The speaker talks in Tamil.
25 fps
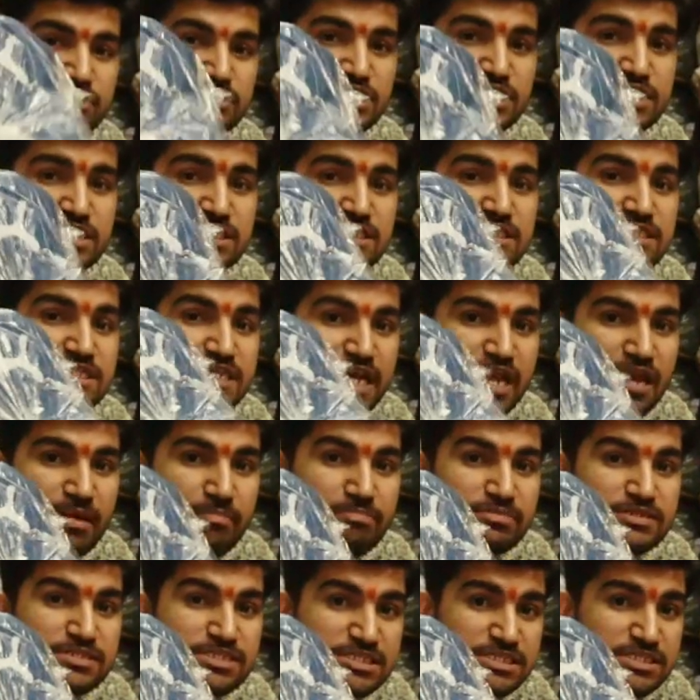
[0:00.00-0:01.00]
ஜீன்ஸ்
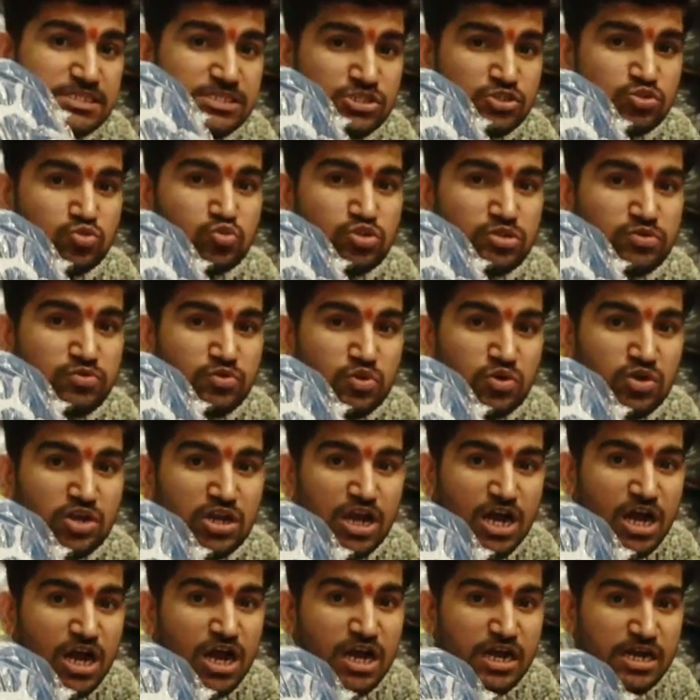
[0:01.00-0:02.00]
கேப் ஜீன்ஸ் துணி ஒருல
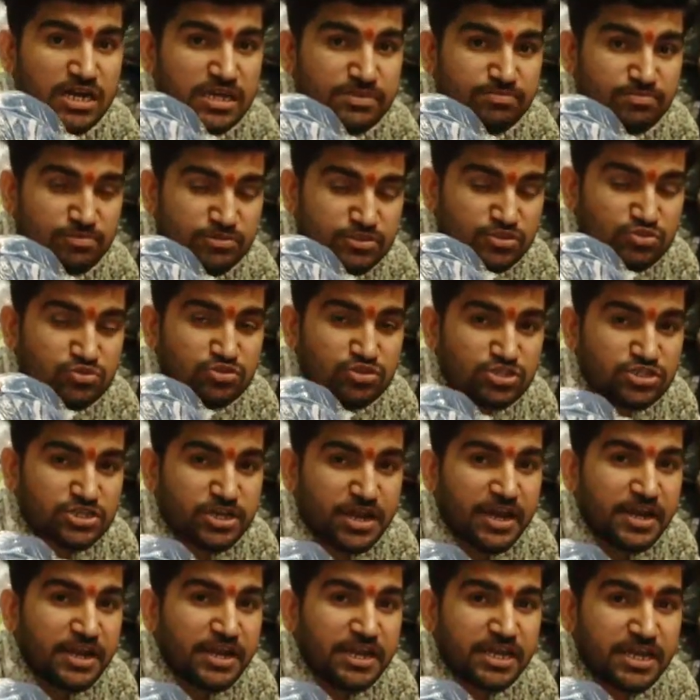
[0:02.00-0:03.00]
ஹார்ட் இப்போ ஜீன்ஸ்
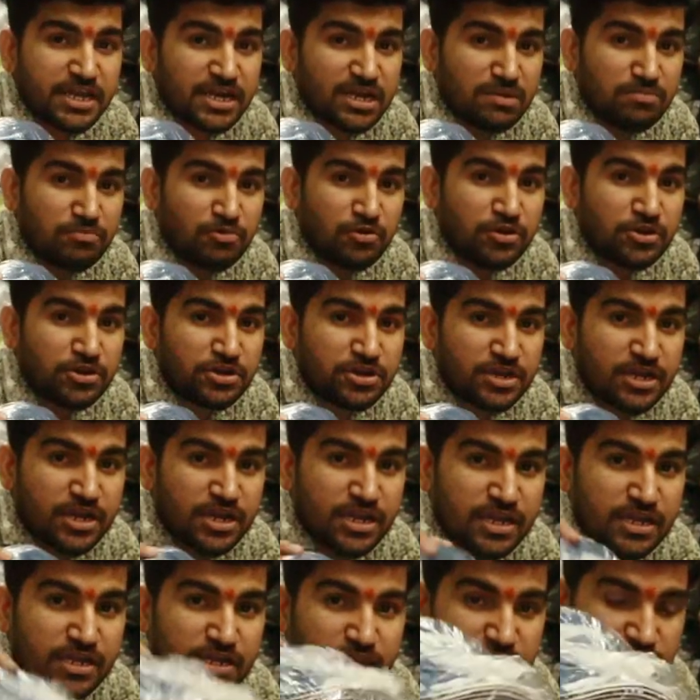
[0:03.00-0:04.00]
ட்ரெண்டிங் எல்லாம் போயிட்டு
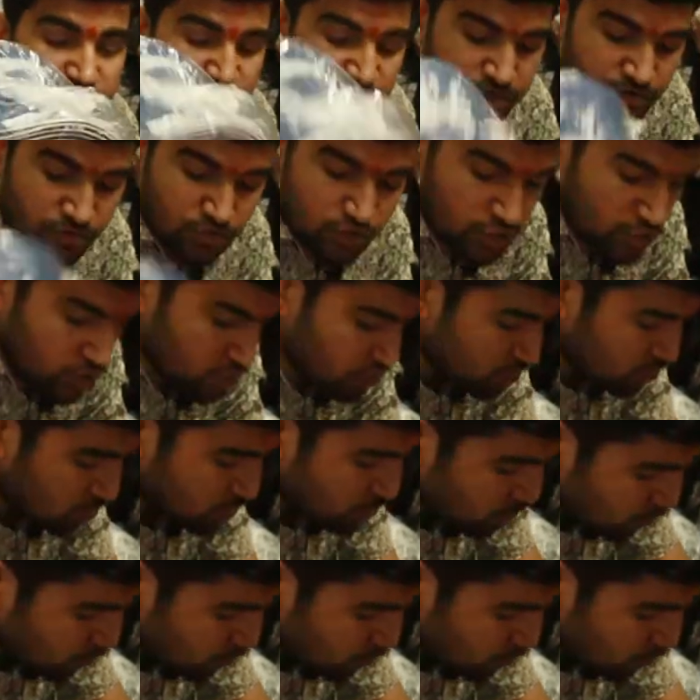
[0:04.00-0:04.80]
இருக்கு இருபத்தஞ்சு